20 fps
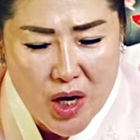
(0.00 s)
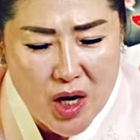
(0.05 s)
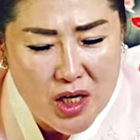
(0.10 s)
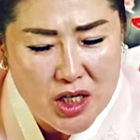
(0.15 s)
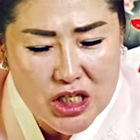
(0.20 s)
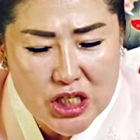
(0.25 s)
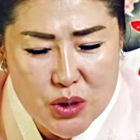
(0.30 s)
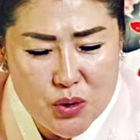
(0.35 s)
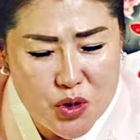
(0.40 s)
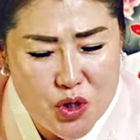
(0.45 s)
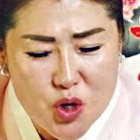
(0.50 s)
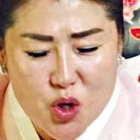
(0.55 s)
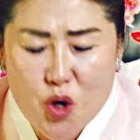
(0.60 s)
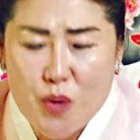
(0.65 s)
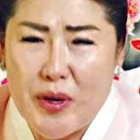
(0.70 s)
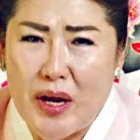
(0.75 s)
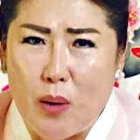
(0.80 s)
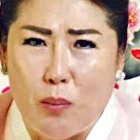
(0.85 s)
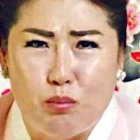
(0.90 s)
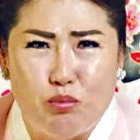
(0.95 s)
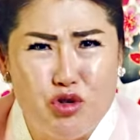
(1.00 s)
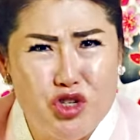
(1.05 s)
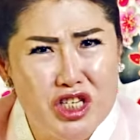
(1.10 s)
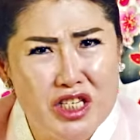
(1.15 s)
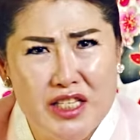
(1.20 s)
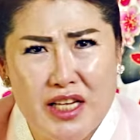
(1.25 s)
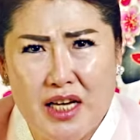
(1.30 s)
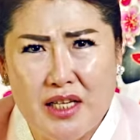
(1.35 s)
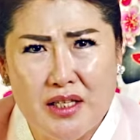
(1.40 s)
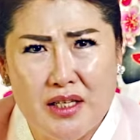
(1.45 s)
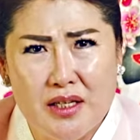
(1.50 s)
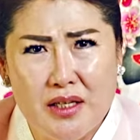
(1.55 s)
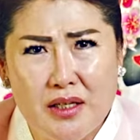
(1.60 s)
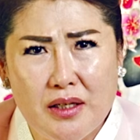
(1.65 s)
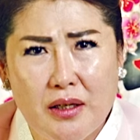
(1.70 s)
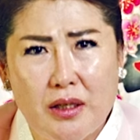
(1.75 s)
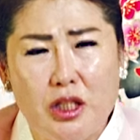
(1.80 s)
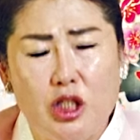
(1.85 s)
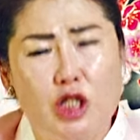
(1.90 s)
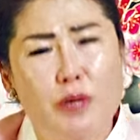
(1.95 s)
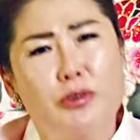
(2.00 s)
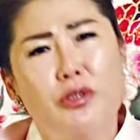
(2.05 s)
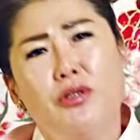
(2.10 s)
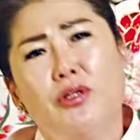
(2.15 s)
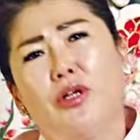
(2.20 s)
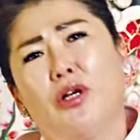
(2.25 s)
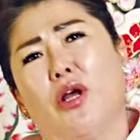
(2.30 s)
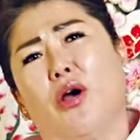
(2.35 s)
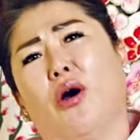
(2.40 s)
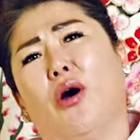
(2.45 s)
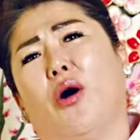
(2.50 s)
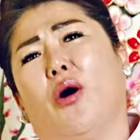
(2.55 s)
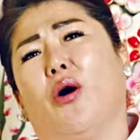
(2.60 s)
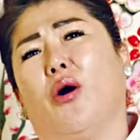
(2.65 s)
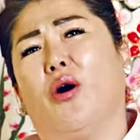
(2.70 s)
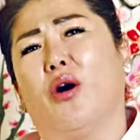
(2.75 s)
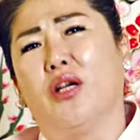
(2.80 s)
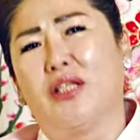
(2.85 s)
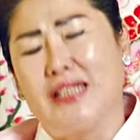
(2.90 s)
시운 일곱의 무신생들 이분들요